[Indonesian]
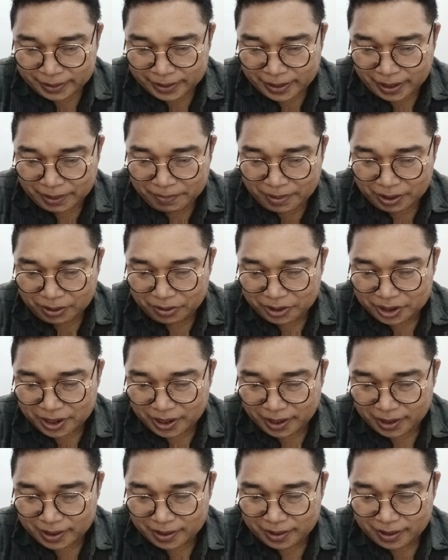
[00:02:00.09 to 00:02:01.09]
Dari Bang
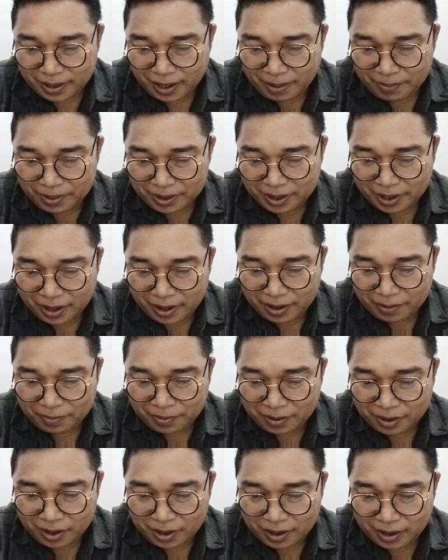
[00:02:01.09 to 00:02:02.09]
Yusar, amin ya,
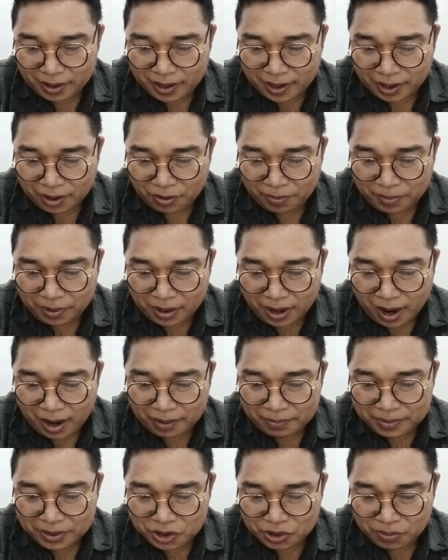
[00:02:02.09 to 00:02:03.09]
ya Robbal
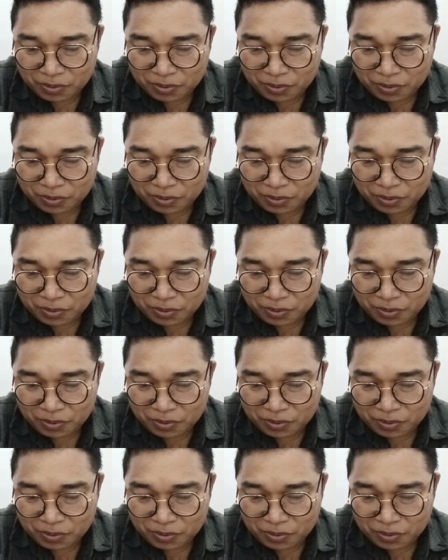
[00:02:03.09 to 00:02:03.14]
Alamin,